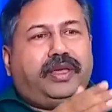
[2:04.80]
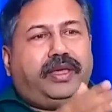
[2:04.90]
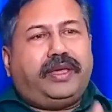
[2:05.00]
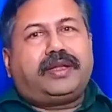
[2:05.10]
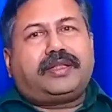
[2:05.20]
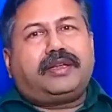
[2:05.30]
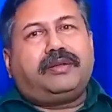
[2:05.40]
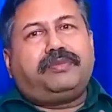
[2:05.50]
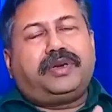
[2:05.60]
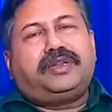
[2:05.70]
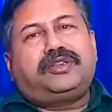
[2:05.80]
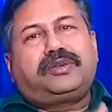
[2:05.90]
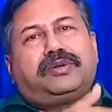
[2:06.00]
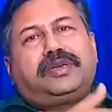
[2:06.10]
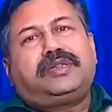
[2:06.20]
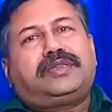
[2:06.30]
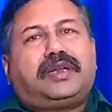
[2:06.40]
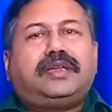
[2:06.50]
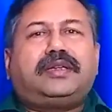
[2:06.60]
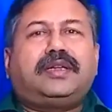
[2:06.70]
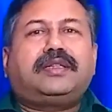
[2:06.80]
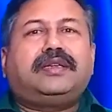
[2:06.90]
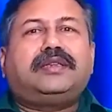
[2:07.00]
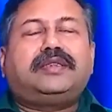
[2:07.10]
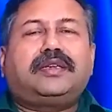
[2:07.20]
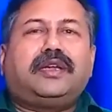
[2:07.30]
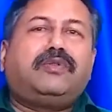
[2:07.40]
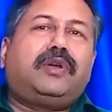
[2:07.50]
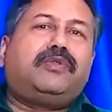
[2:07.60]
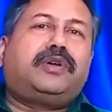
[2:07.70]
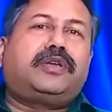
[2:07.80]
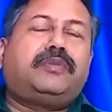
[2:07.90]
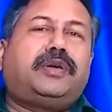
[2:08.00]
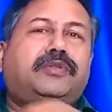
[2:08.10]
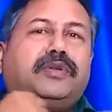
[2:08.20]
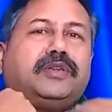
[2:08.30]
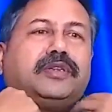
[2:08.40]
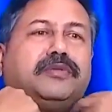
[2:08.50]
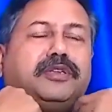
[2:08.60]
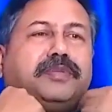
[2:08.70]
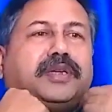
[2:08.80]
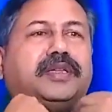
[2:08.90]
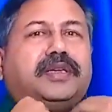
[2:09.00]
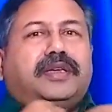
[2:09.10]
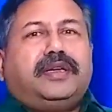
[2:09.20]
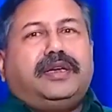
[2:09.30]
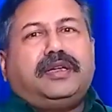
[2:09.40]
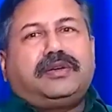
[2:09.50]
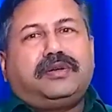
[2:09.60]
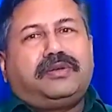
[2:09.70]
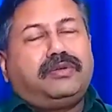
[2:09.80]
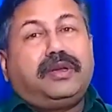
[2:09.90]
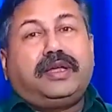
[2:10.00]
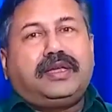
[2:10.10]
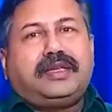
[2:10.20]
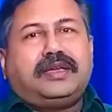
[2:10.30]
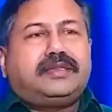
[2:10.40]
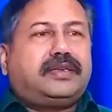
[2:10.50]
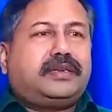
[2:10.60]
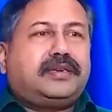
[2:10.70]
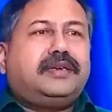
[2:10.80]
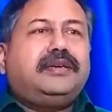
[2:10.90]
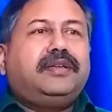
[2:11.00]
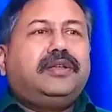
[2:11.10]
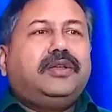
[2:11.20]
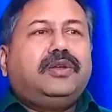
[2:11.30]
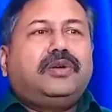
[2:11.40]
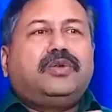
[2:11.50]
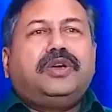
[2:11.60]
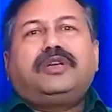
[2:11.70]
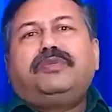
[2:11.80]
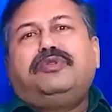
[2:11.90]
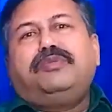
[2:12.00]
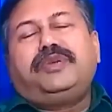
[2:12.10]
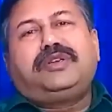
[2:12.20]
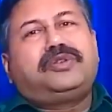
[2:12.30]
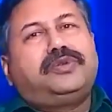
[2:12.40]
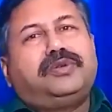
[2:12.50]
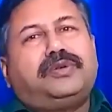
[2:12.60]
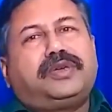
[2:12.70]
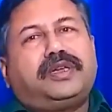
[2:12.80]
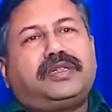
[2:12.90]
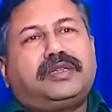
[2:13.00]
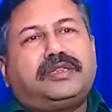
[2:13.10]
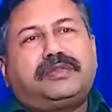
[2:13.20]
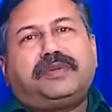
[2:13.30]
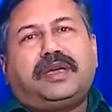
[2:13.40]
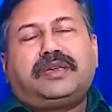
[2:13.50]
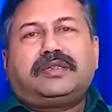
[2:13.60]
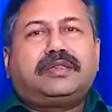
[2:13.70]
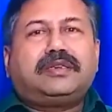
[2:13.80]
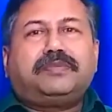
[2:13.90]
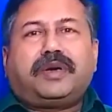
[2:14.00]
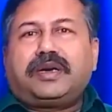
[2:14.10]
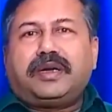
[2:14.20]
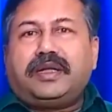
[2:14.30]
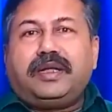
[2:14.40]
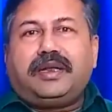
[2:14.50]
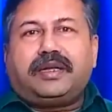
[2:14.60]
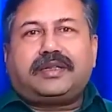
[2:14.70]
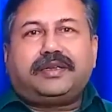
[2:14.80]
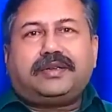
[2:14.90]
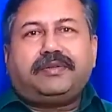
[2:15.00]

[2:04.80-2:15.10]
एक तरफ ब्रिटिश छोड़कर चले जाते हैं सेकेंड वर्ल्ड वॉर के बाद क्योंकि समझ पाते हैं कि इंडिया को रूल नहीं किया जाएगा क्विट मूवमेंट शुरू हो गया था जिसमें आरएसएस ने पार्ट नहीं लिया था